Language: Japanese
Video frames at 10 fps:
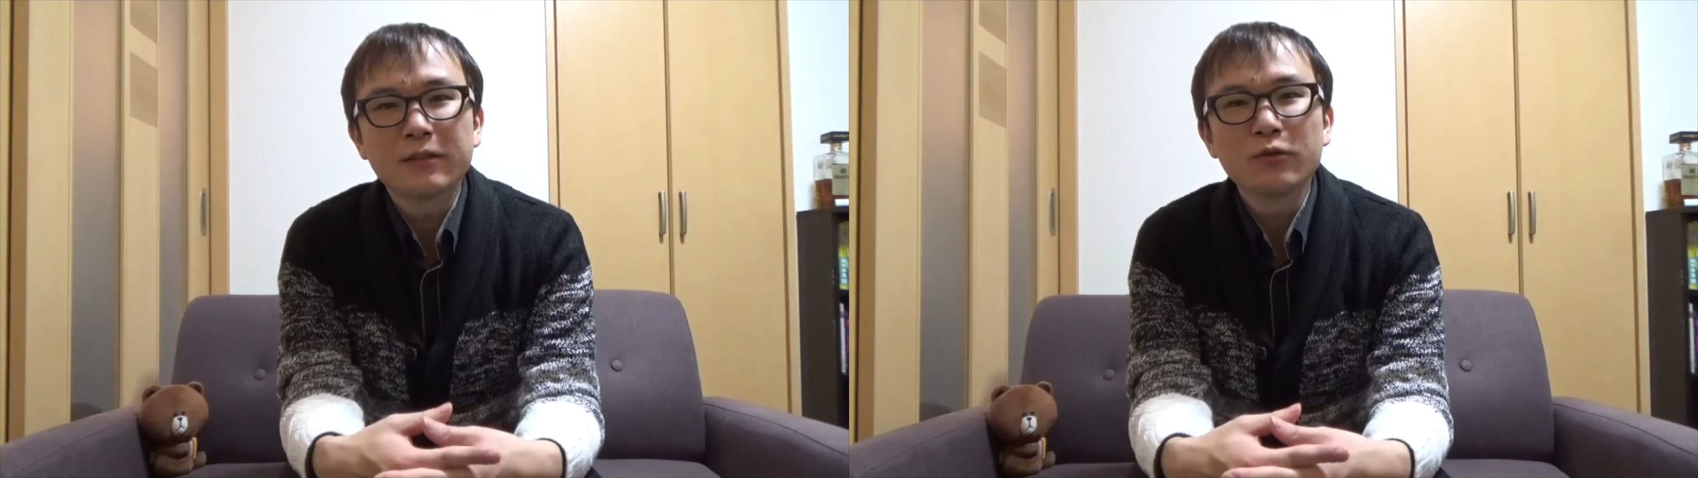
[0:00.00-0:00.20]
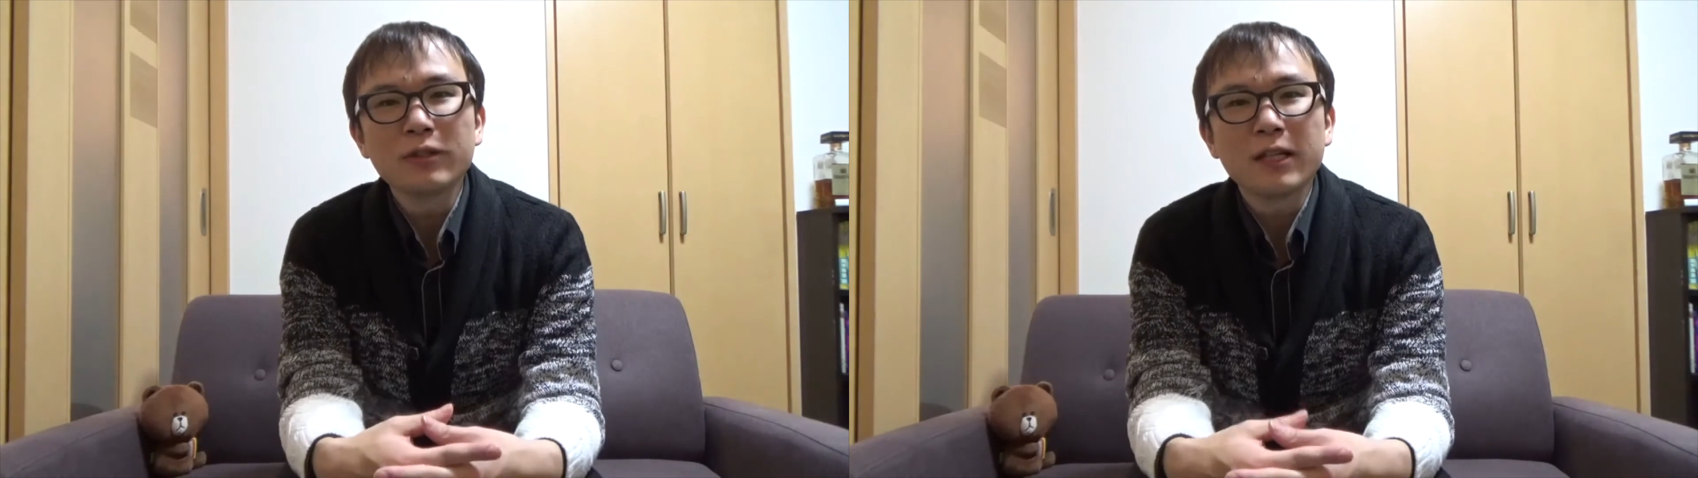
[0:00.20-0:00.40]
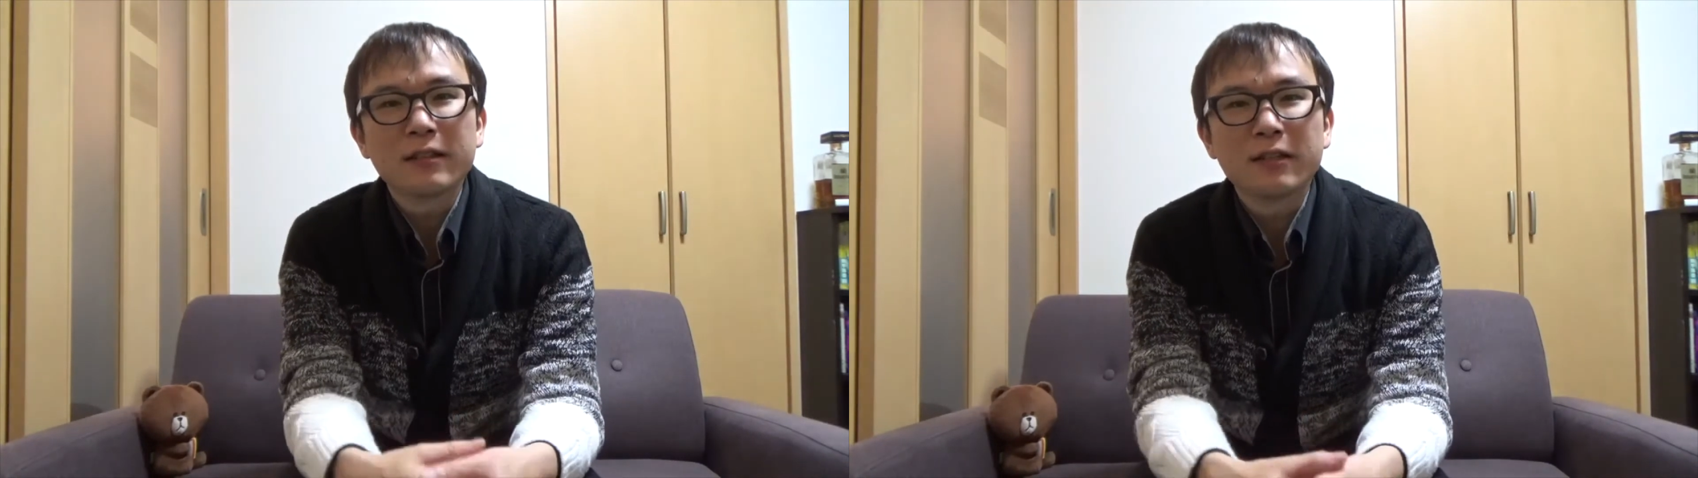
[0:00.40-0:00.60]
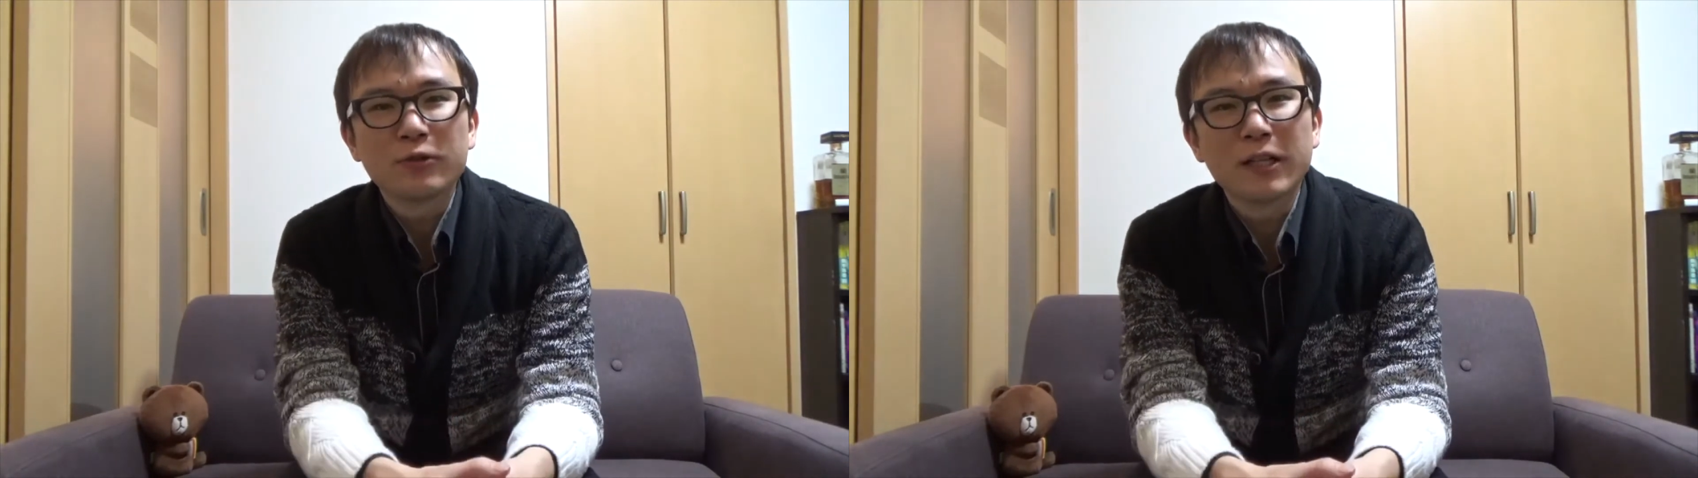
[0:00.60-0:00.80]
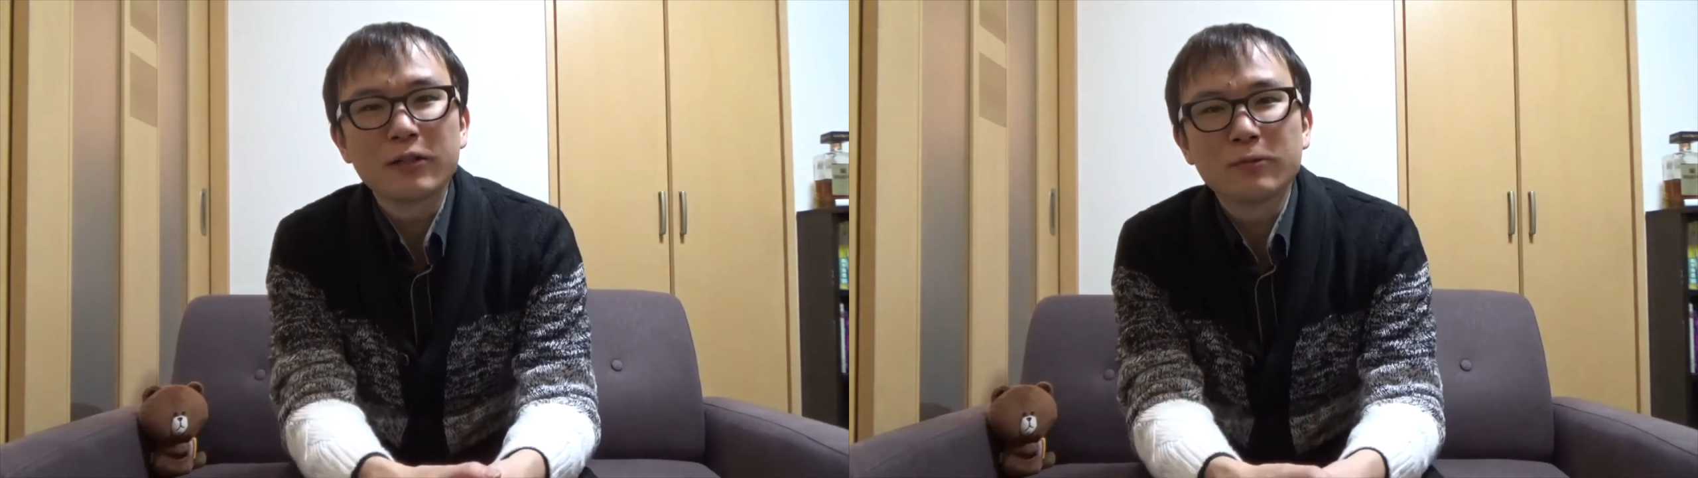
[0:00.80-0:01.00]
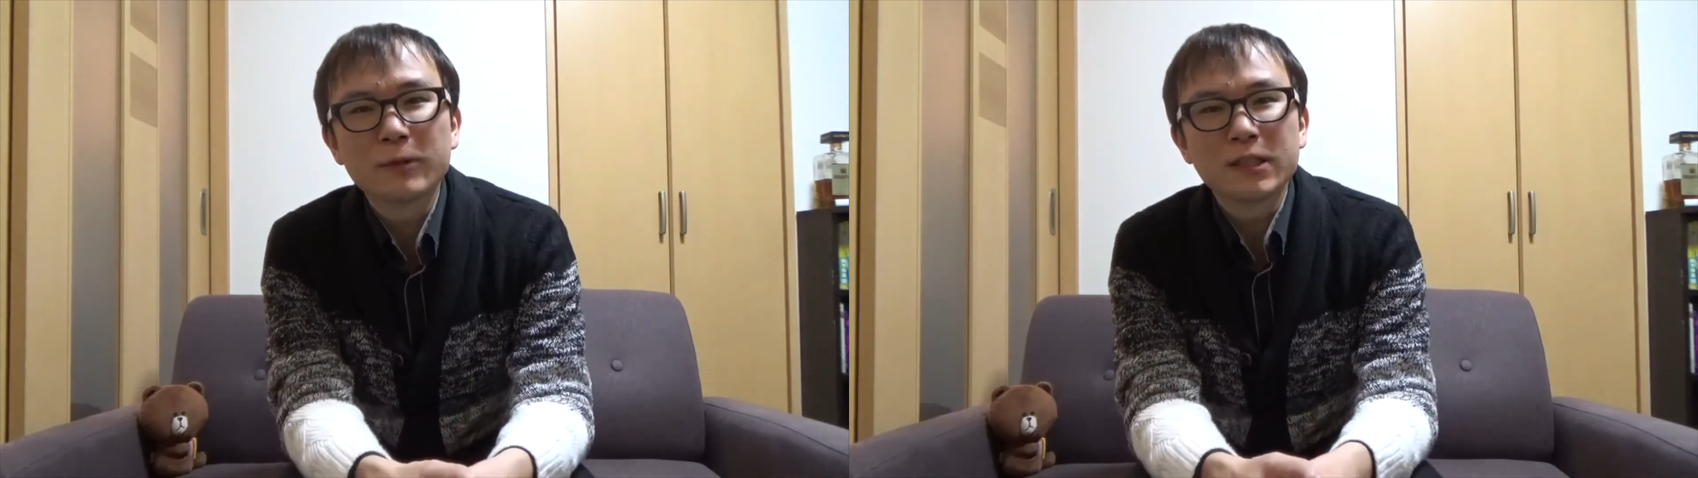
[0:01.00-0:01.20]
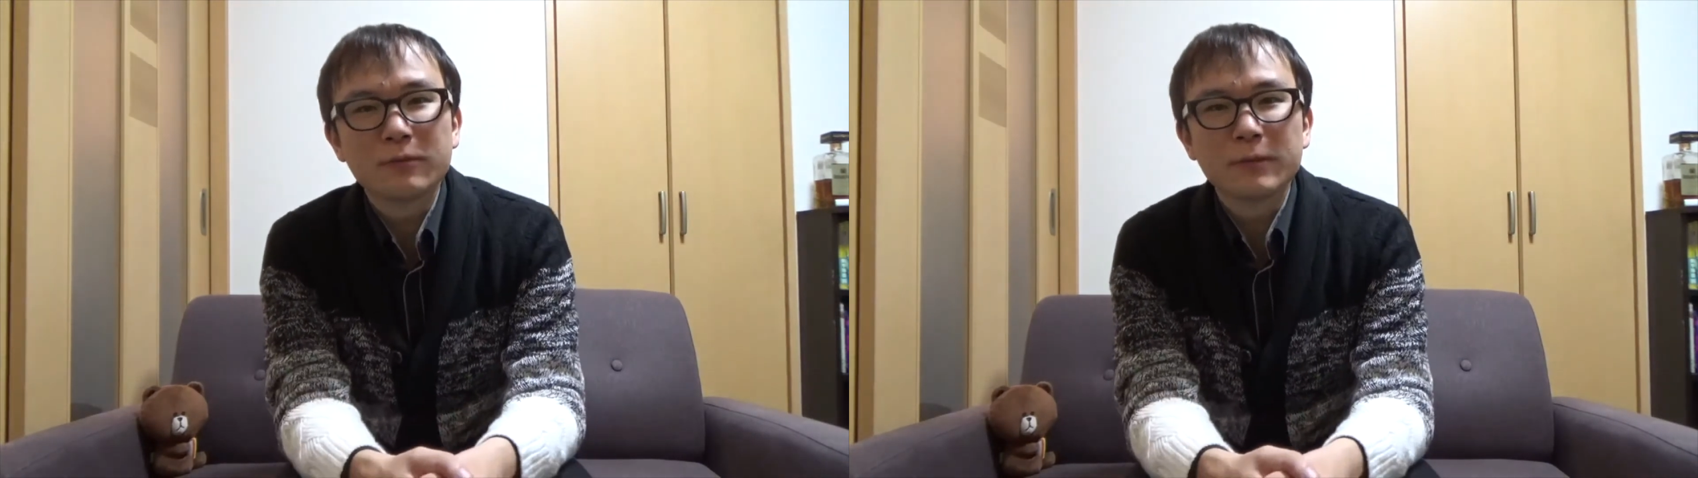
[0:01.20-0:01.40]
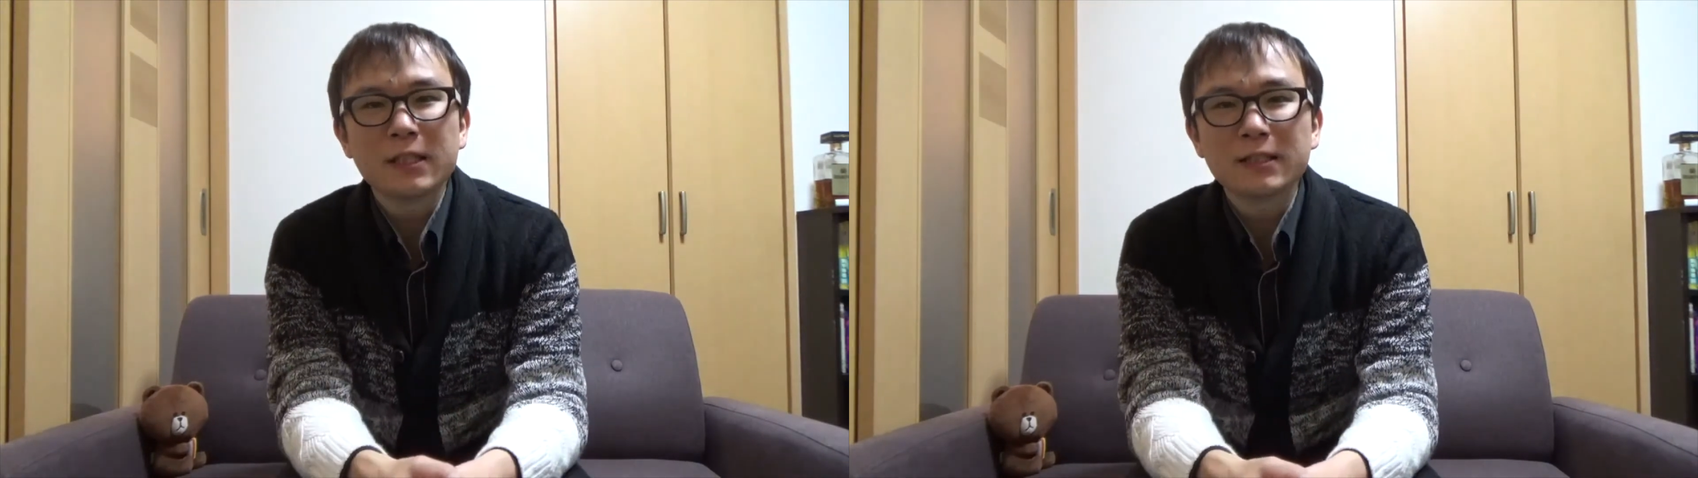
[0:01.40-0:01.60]
どうなんだろうなと思うんですよ
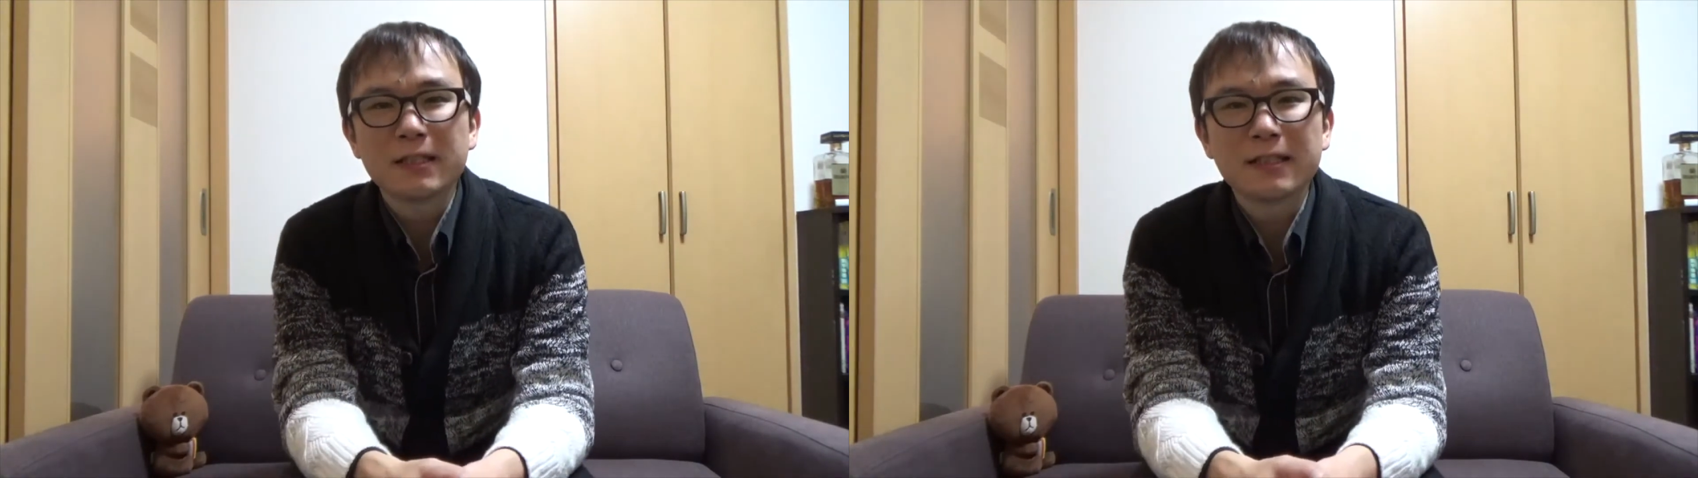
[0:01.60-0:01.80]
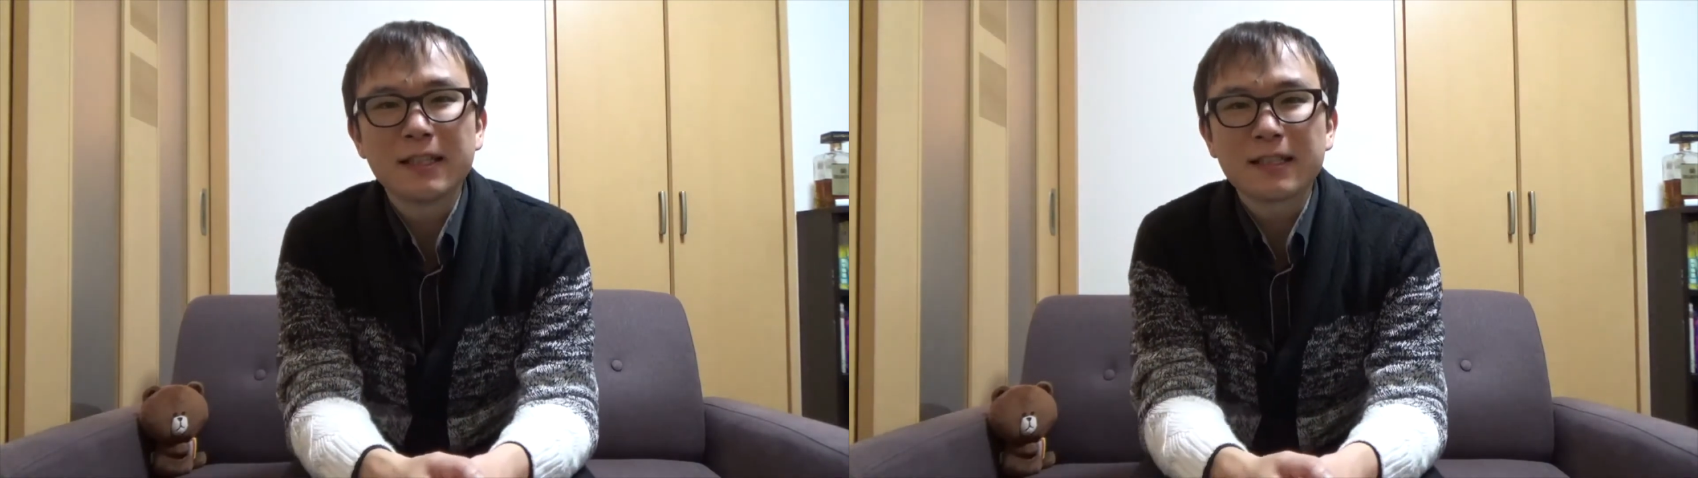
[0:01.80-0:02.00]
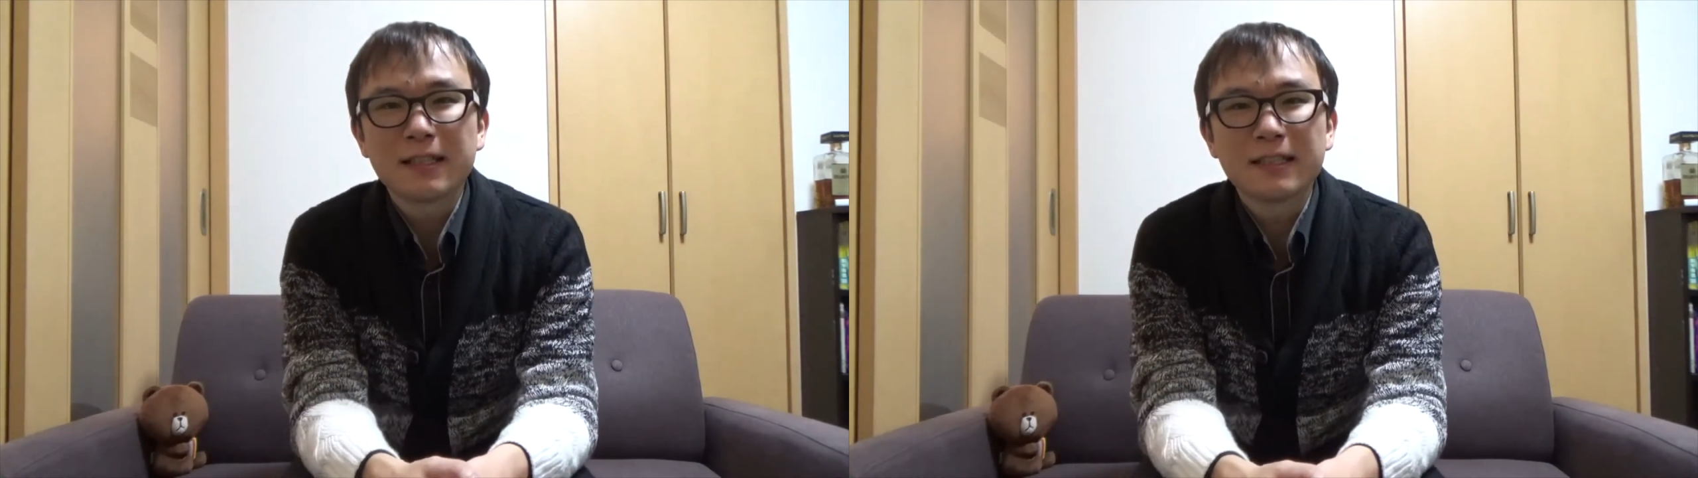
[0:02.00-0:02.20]
皆さんなんか